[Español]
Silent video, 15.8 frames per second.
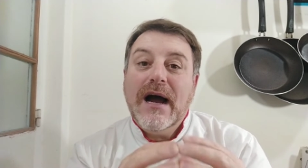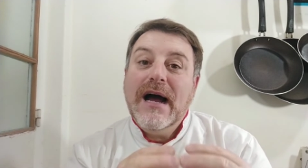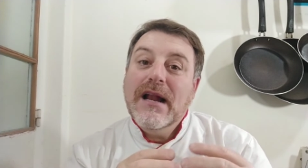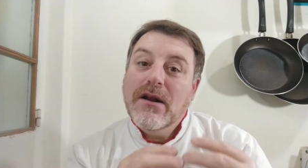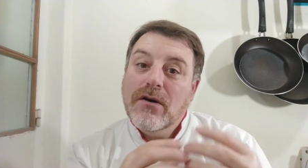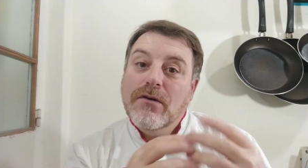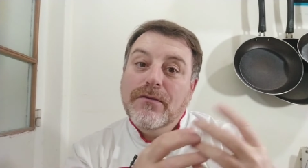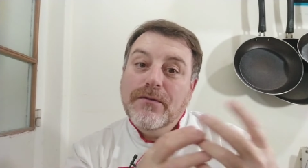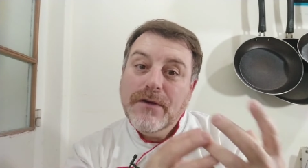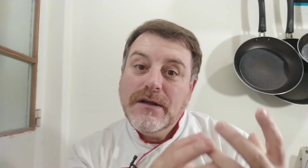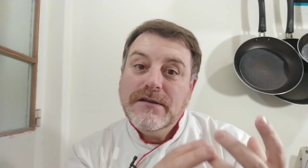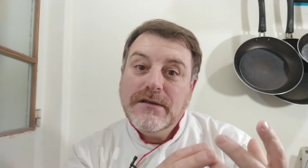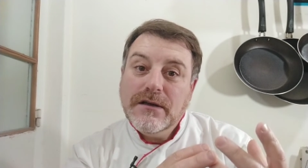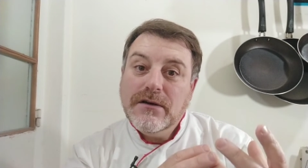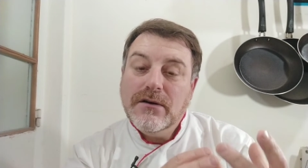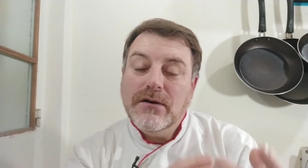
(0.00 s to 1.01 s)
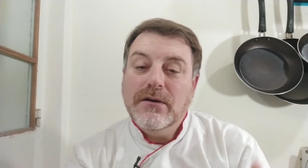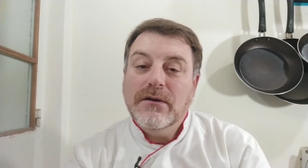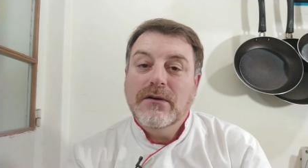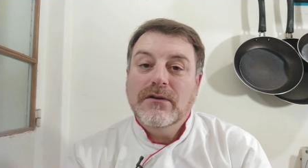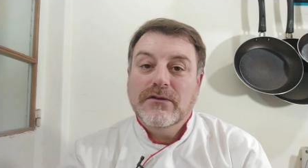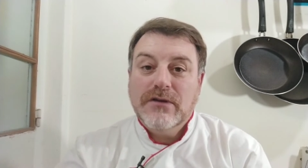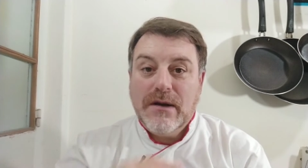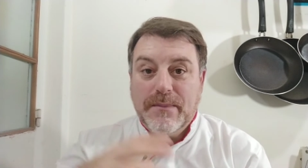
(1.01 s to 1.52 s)
algo
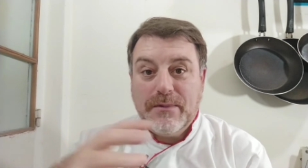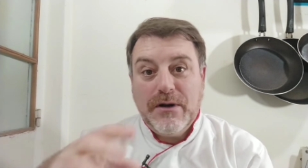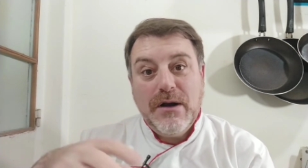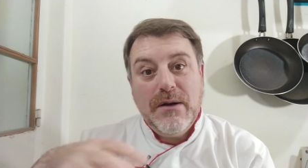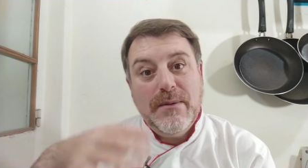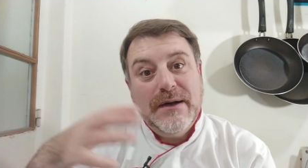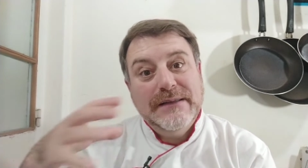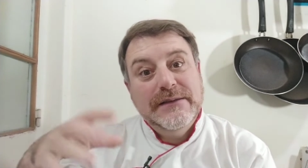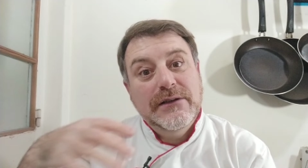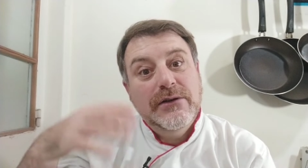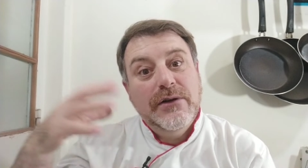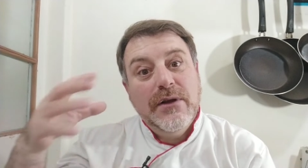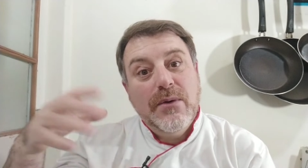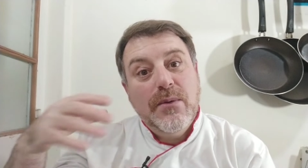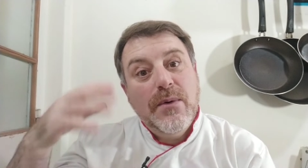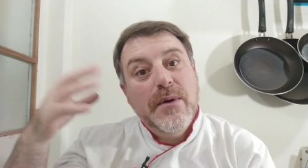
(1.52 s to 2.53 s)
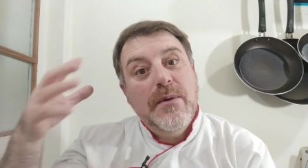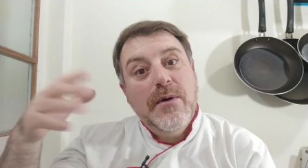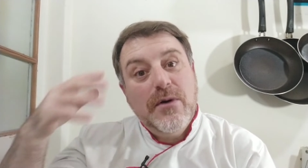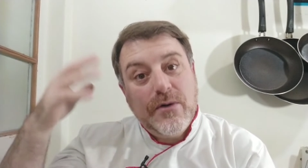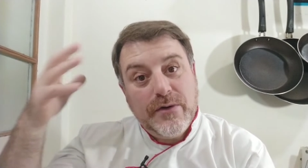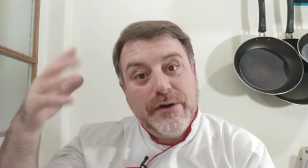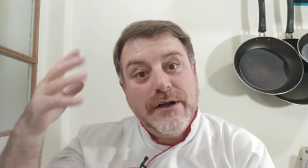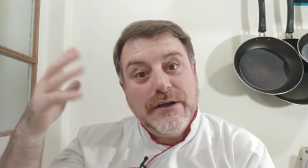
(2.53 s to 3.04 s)
físico, o sea, por el batido de
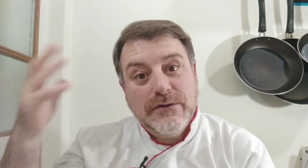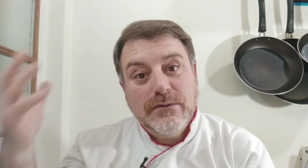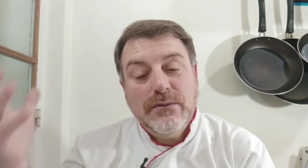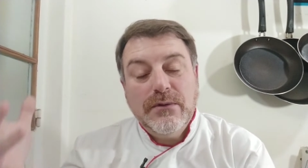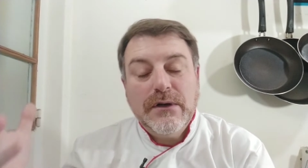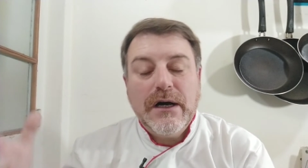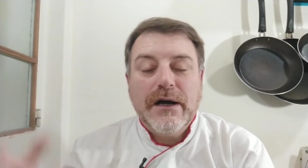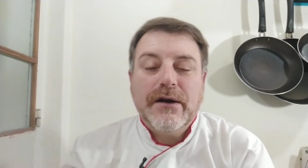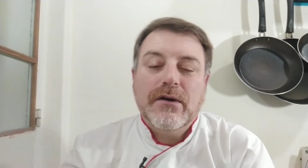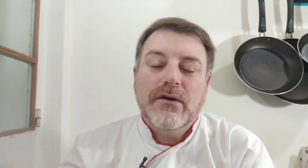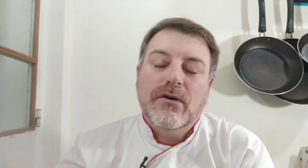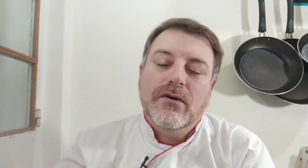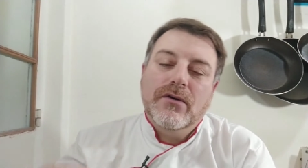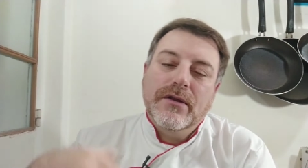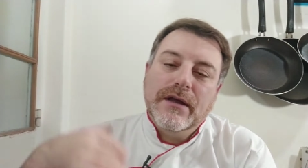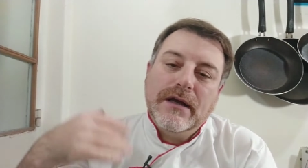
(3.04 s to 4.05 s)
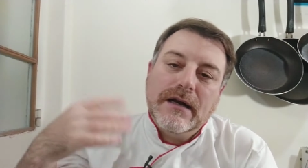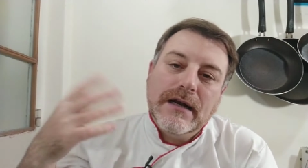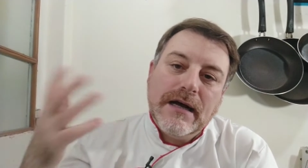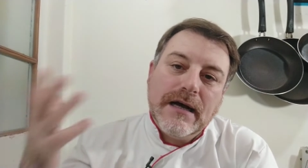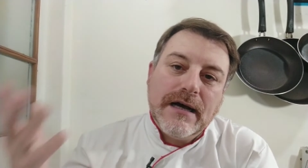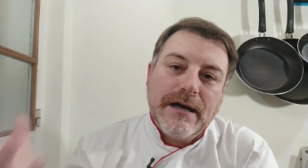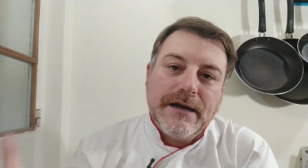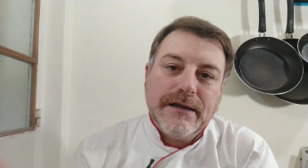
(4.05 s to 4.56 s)
huevos con azúcar o de
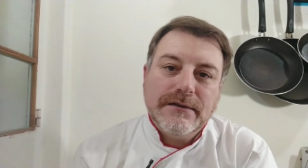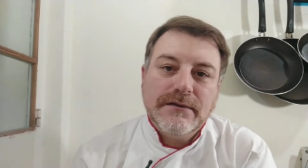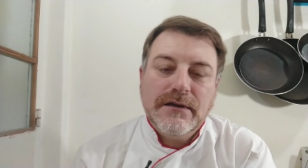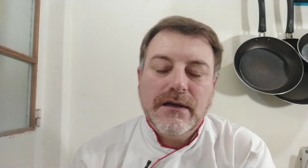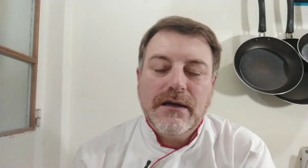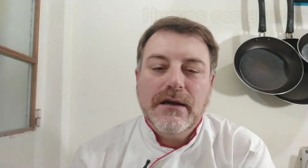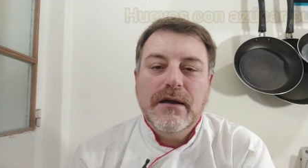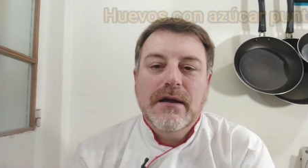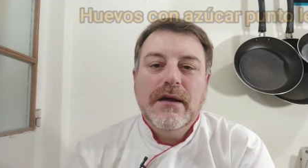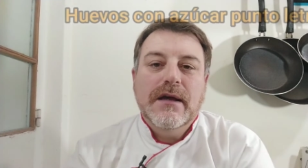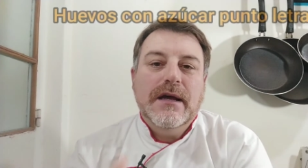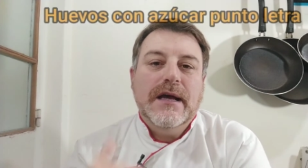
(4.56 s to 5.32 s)
clara, así.